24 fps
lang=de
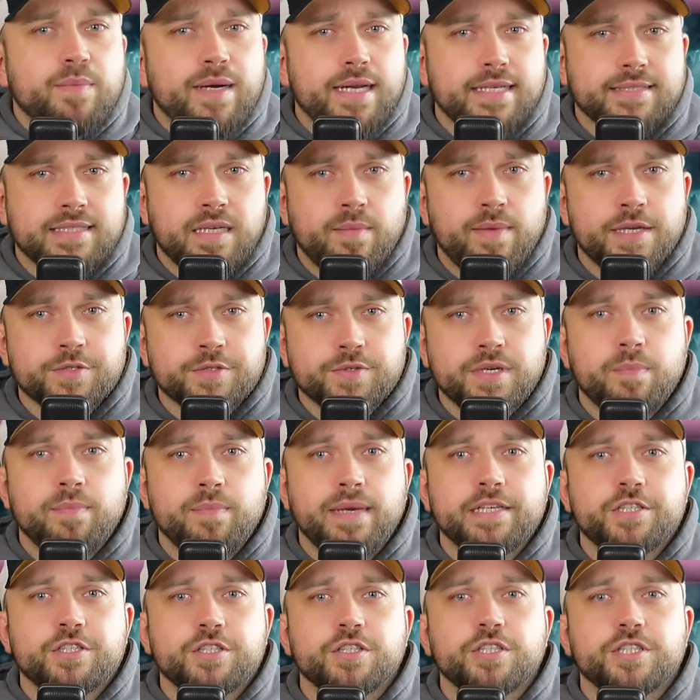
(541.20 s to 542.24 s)
mal, dass dabei sogar
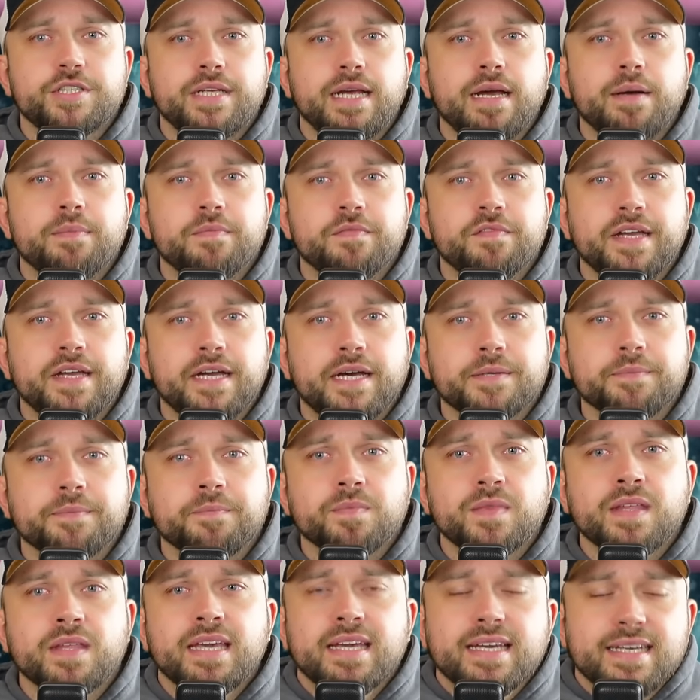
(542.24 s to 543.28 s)
Menschen sterben
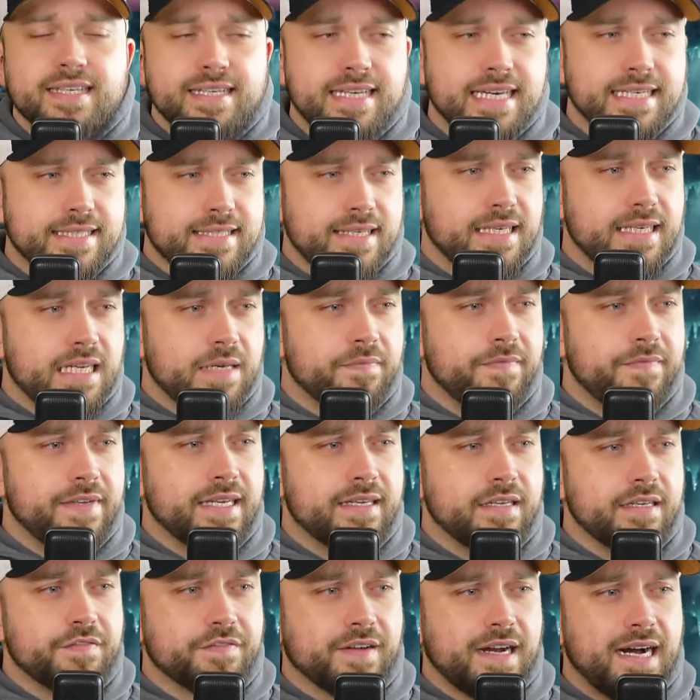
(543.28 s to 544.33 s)
werden. Hier ist dann eben
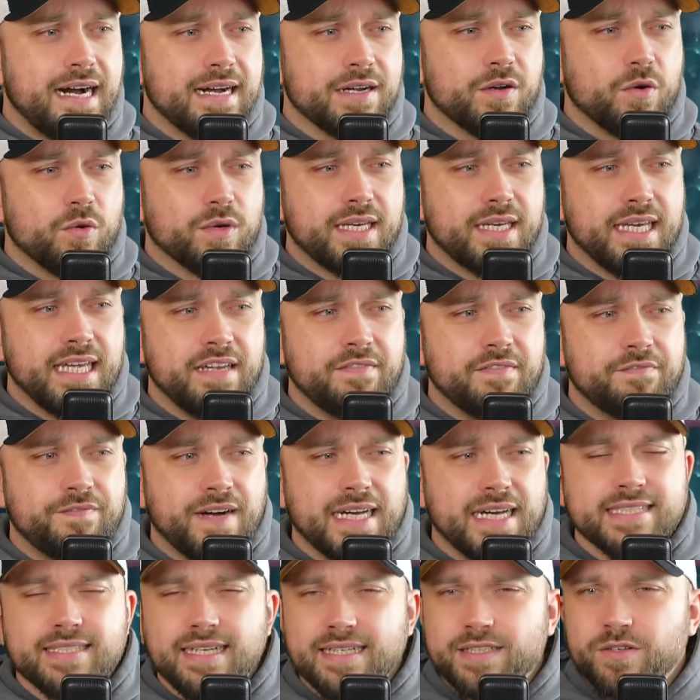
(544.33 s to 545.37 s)
wieder die Frage, okay,
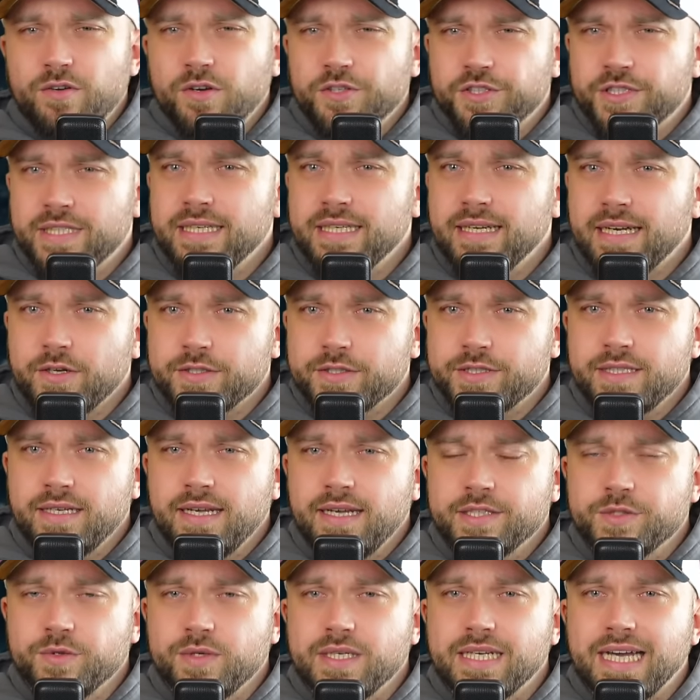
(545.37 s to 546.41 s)
was hat Godzilla
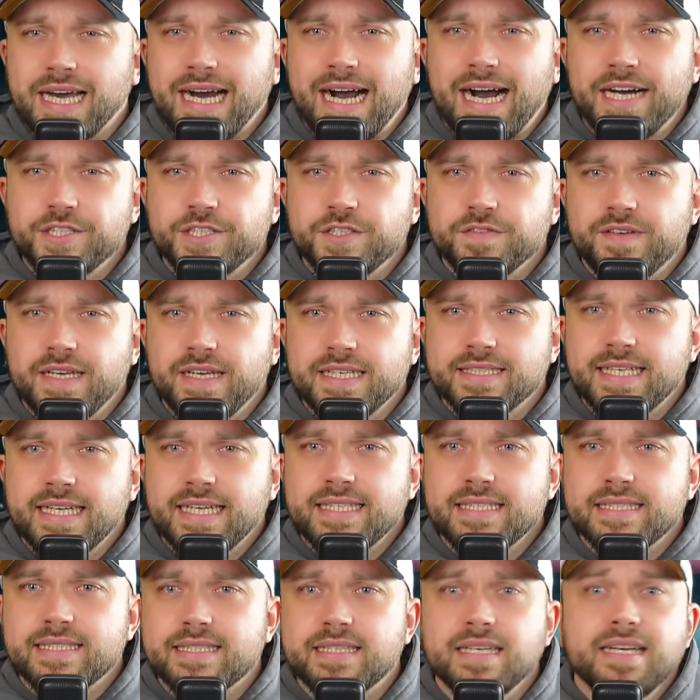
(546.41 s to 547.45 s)
äh, so in Rage
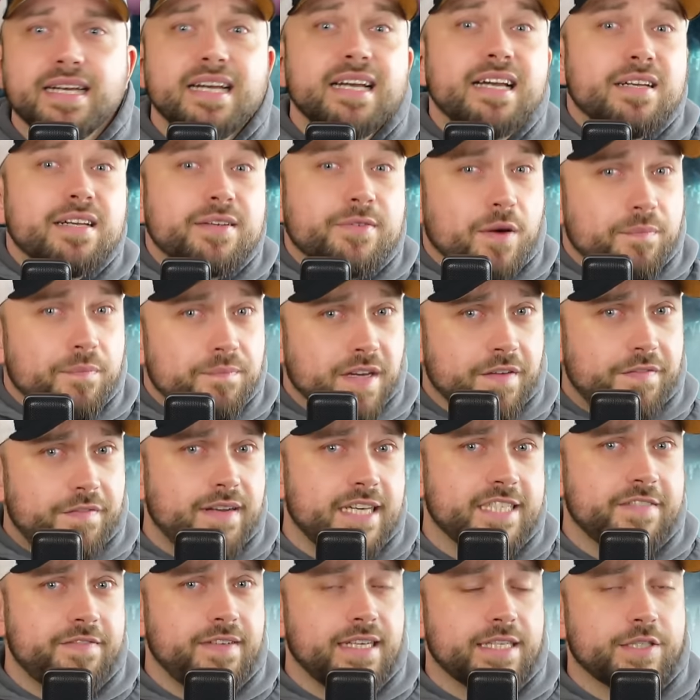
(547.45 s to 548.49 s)
versetzt? Kommen wir
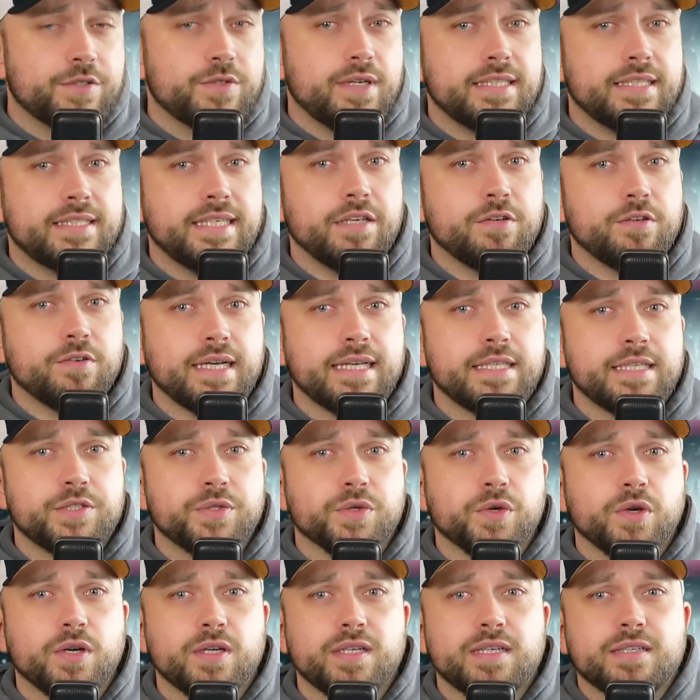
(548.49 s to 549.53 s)
vielleicht wieder zu der Theorie
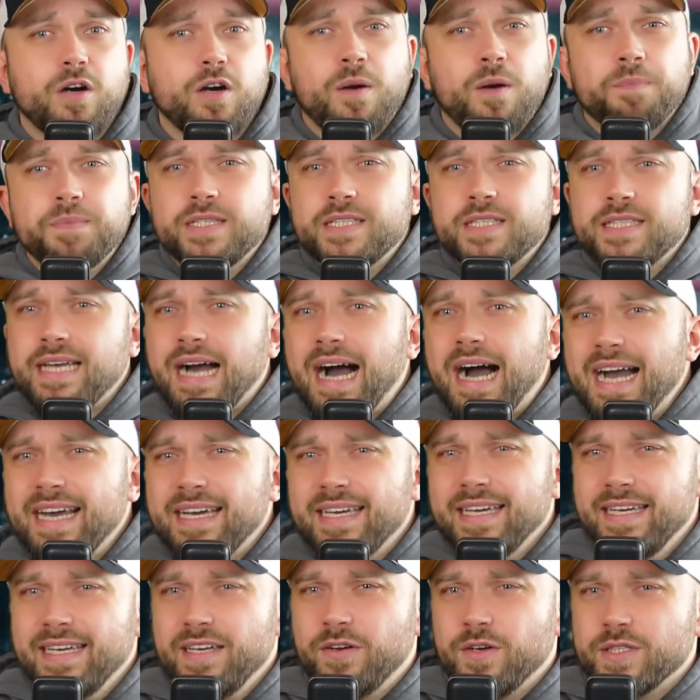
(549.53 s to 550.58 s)
zurück, ob Scar
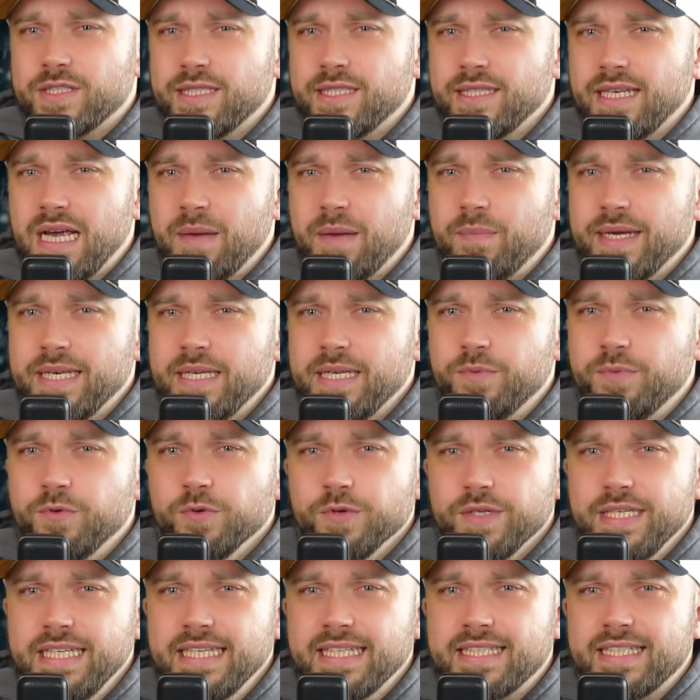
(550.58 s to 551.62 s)
King Godzilla
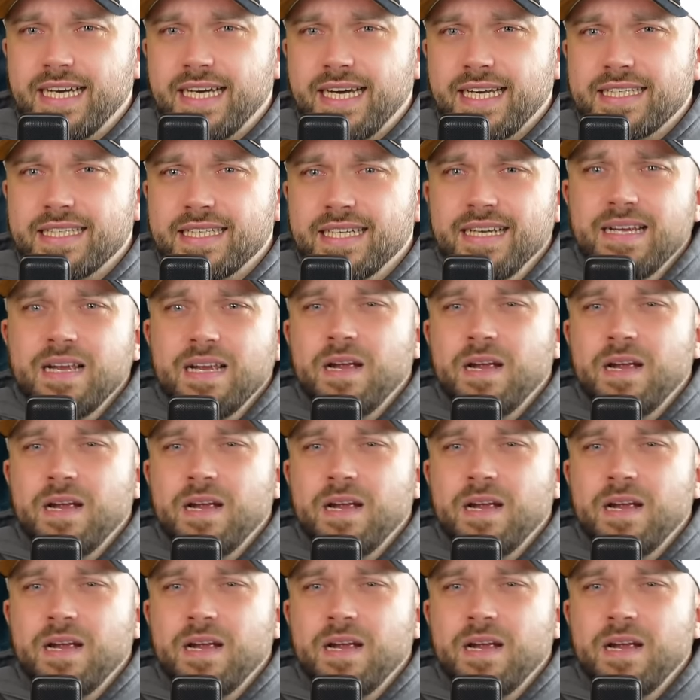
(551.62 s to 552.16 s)
manipuliert hat?